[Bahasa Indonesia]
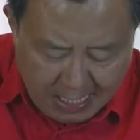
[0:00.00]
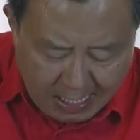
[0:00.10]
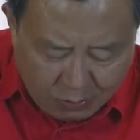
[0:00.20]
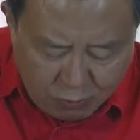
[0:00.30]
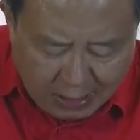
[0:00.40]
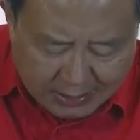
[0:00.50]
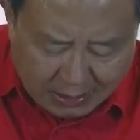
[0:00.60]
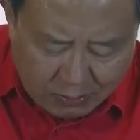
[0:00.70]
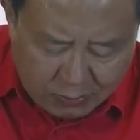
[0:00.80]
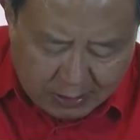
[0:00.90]
Aku nggak
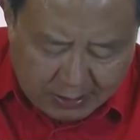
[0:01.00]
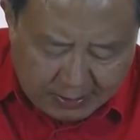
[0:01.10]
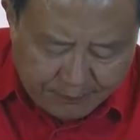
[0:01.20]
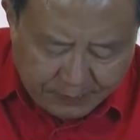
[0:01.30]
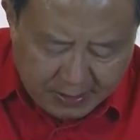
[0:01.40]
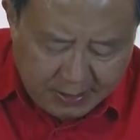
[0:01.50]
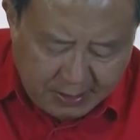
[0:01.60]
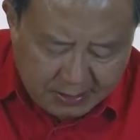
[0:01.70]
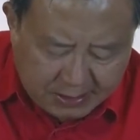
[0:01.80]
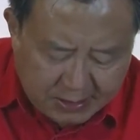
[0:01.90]
tahu uh, eh,
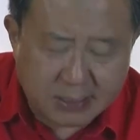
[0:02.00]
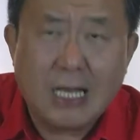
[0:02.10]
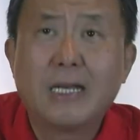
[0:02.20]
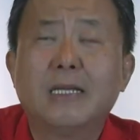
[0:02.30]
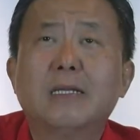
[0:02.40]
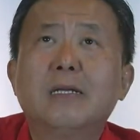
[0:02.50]
setani